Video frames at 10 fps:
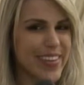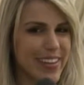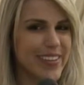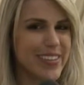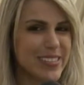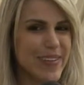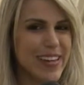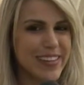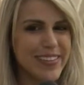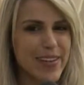Eu tô
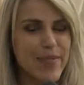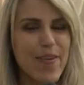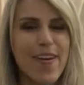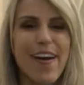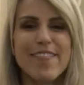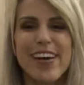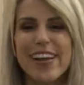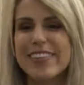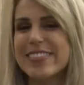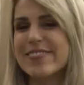esperando, tá bom?
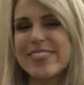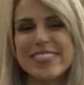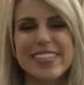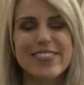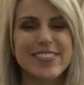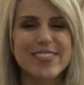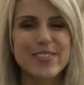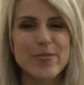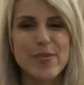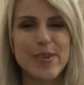Fala se você gostou
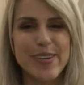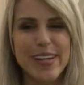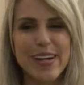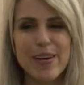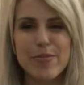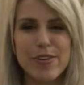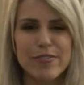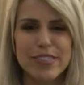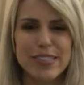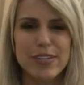do programa, o que
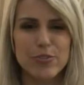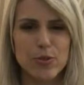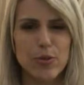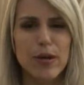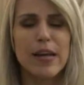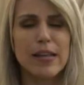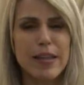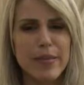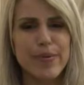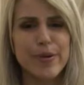você achou.
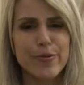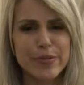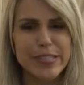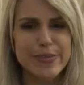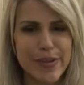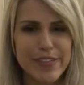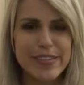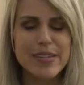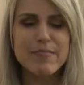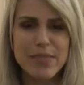Tem perguntas para
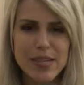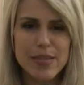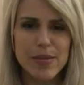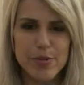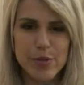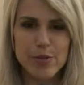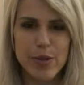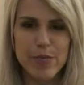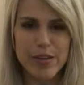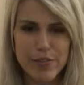fazer? Manda pra gente
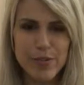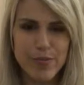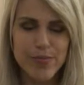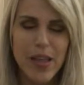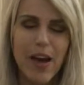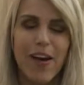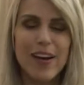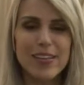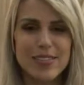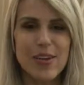também, viu?
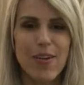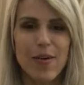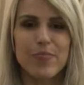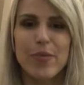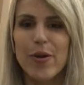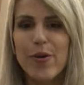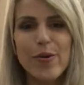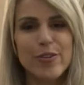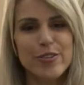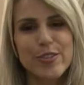Olha só,
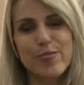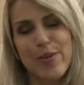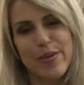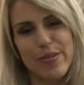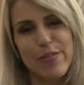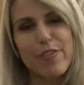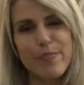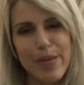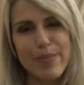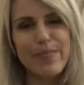hoje o programa foi
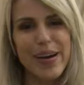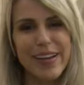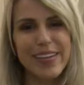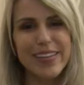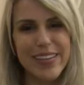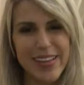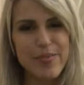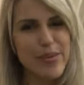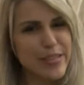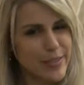bem bacana, né?
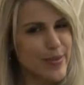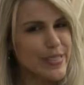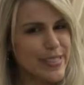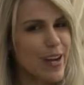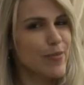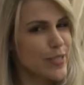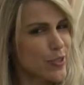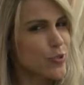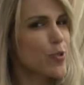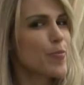Bem especial, mas eu
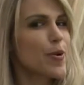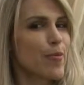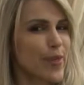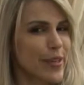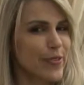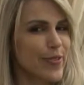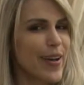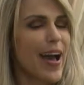te prometo.